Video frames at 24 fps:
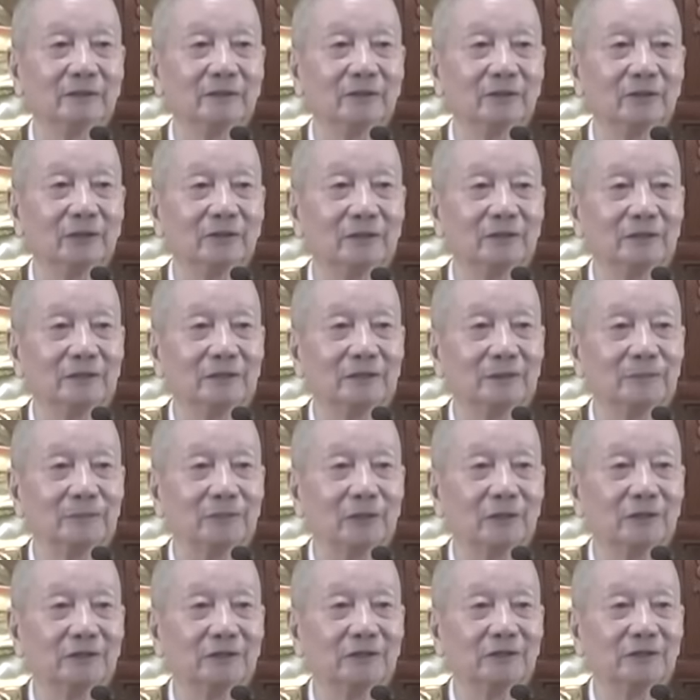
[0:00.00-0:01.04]
cho nên
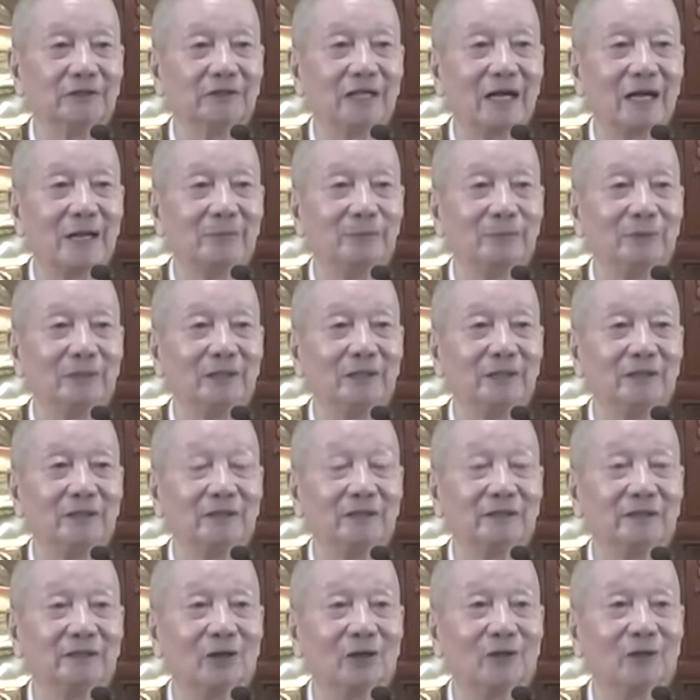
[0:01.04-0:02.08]
phật chỉ gia bị
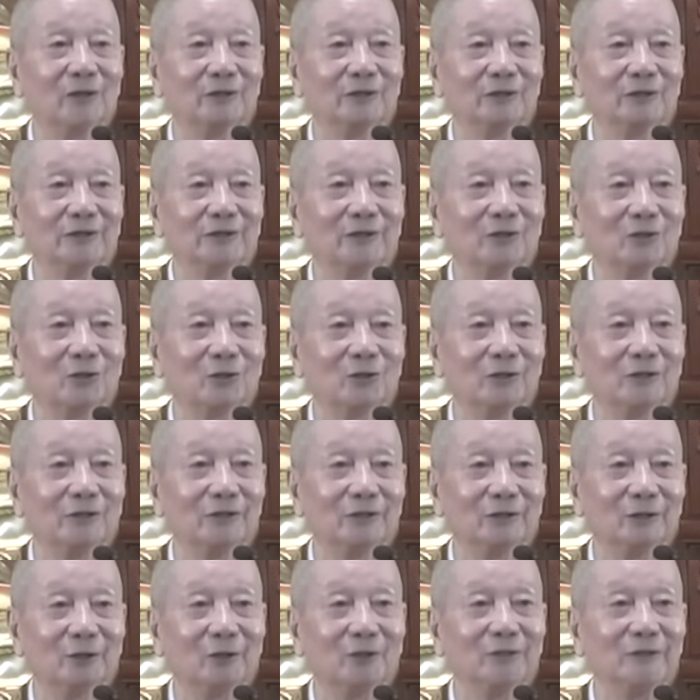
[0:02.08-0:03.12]
cho những con
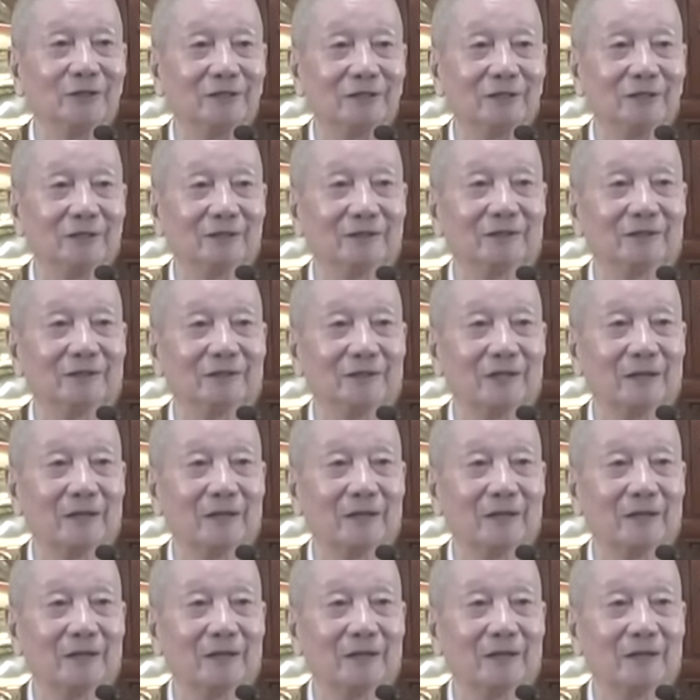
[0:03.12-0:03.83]
người có chí lớn